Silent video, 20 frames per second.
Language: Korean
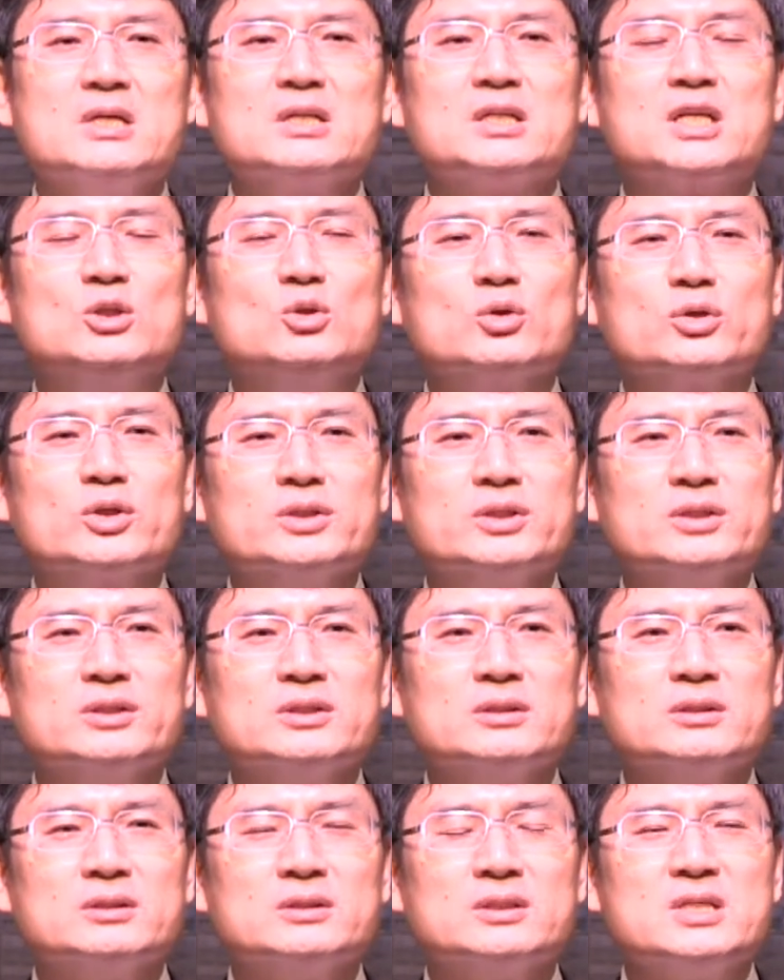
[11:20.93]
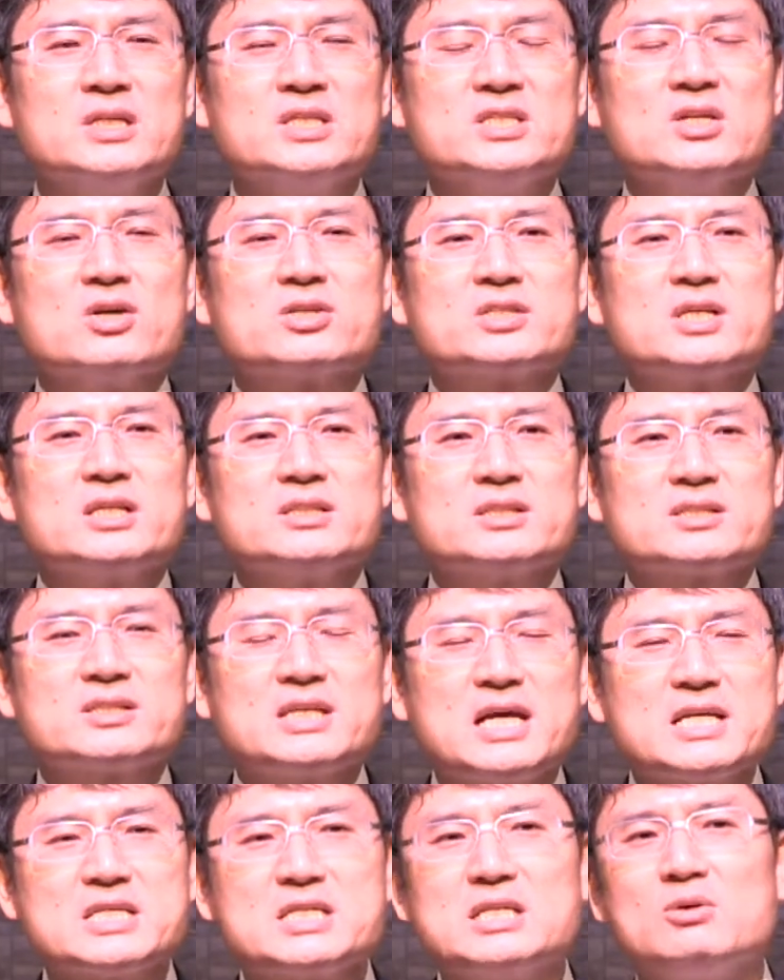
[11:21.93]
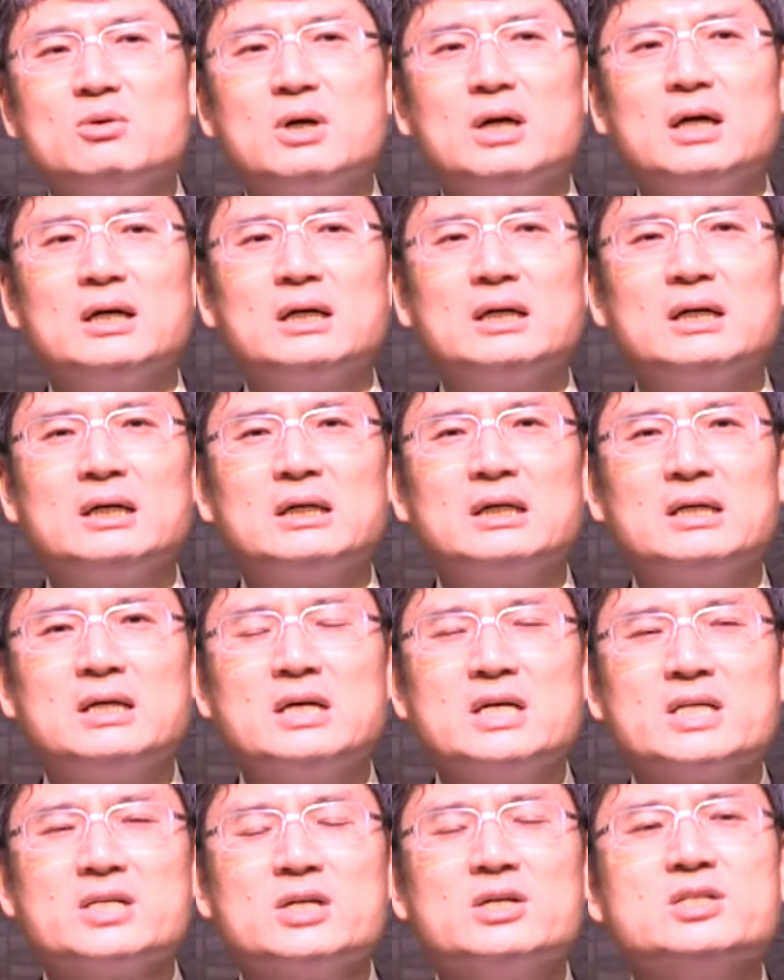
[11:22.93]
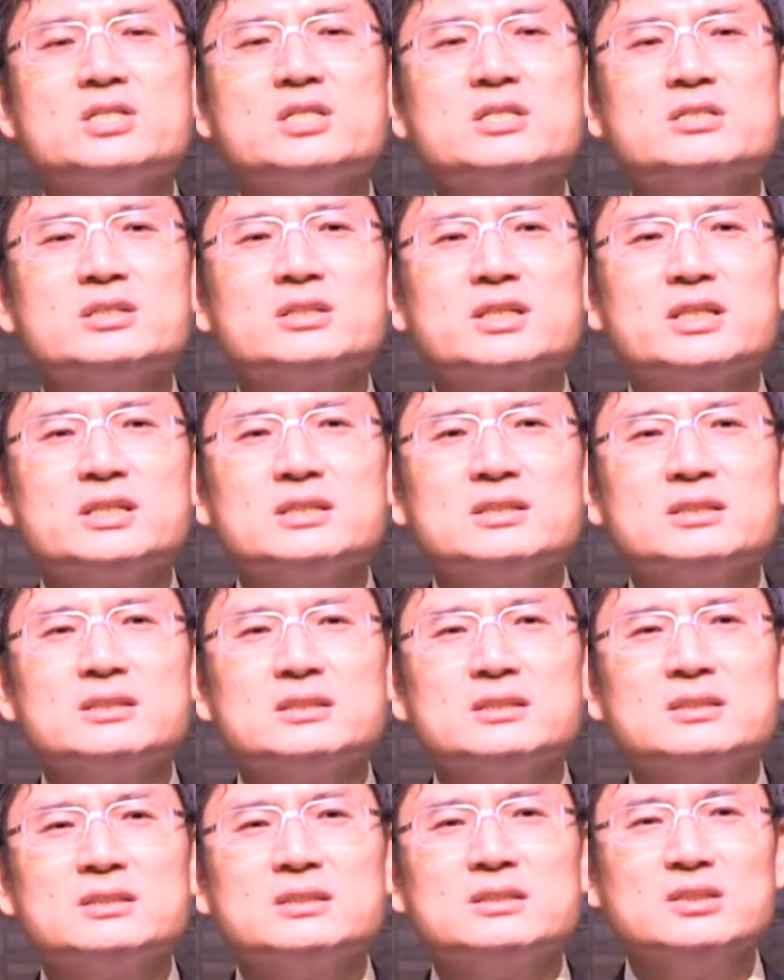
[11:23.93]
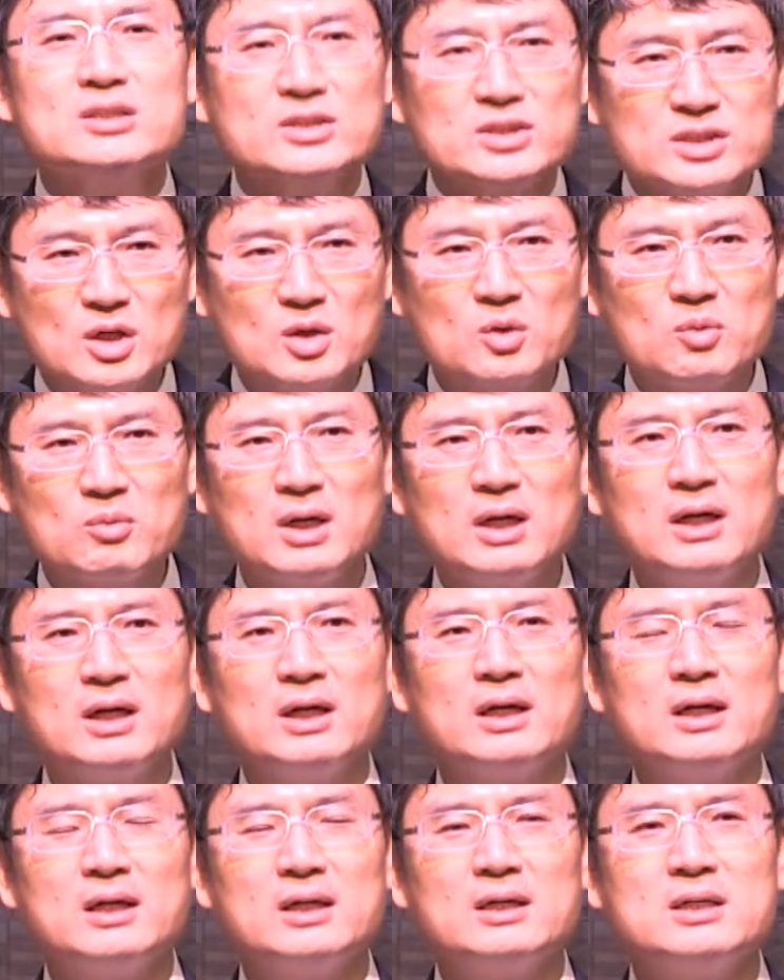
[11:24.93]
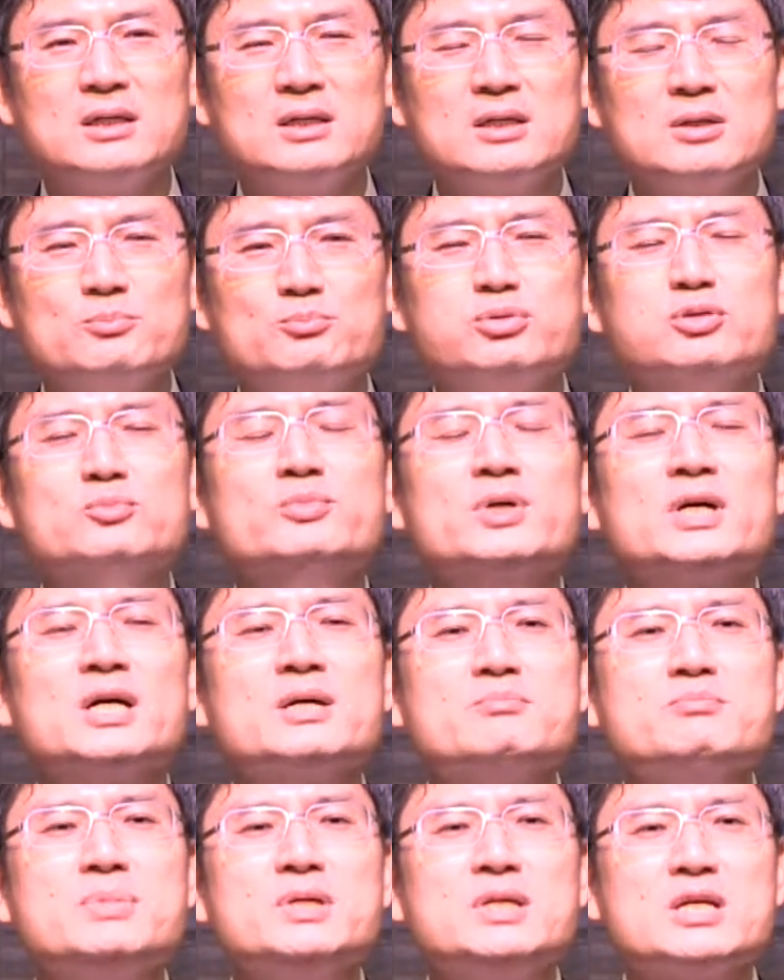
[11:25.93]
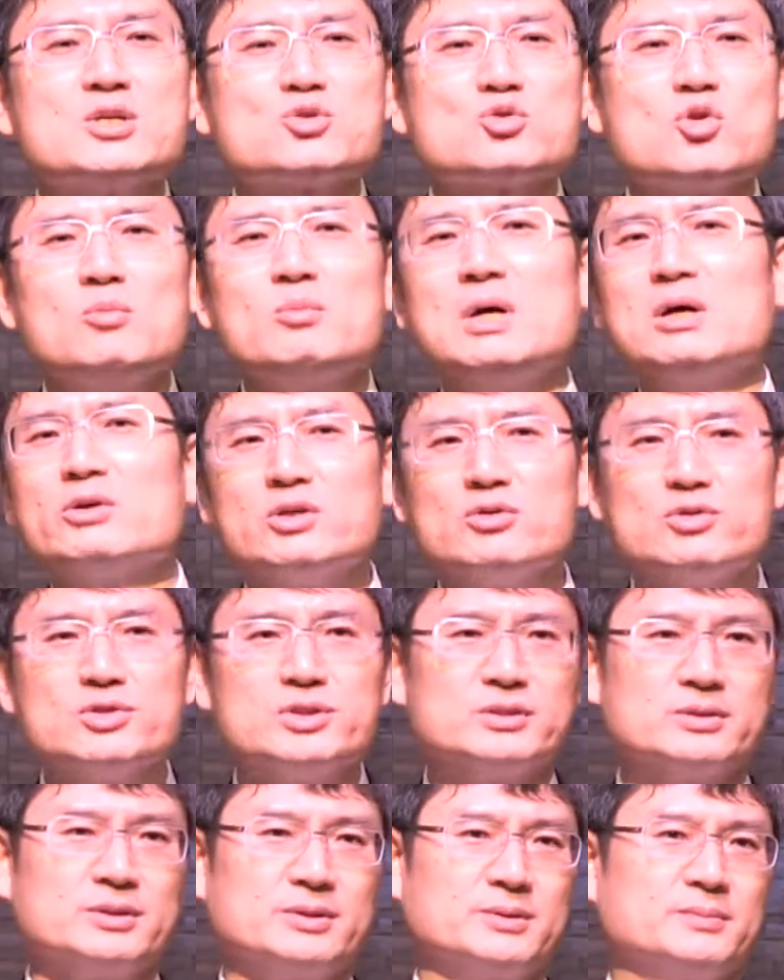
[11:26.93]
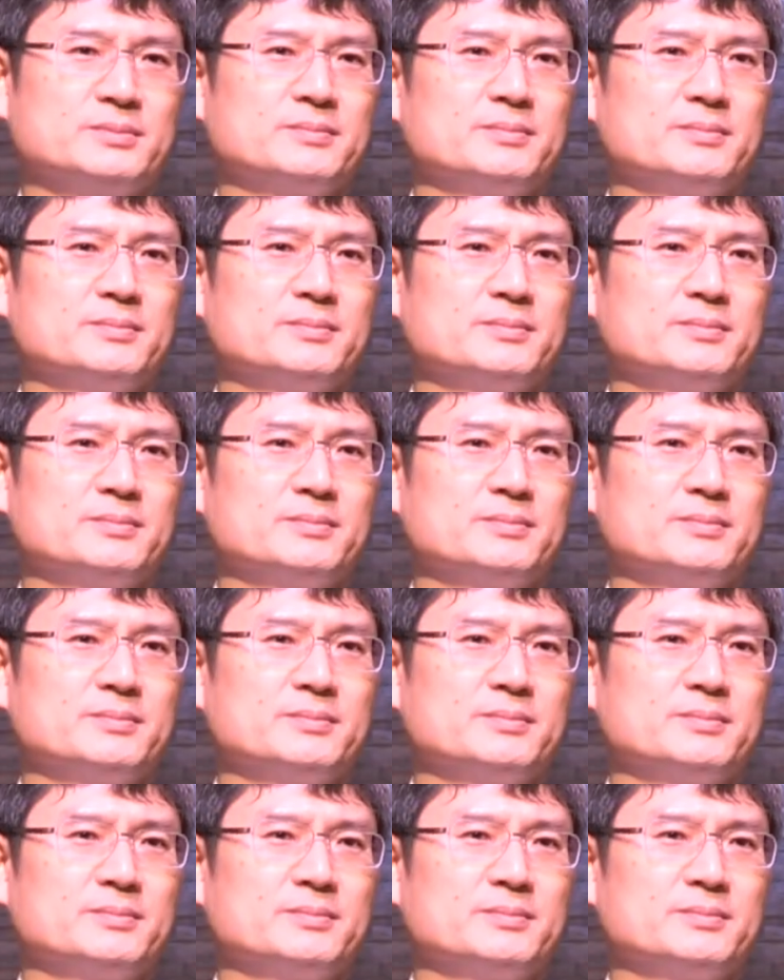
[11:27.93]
기독교는 역사적 사실과 현실적인 능력과 분명한 미래 소망을 이루어진 거예요.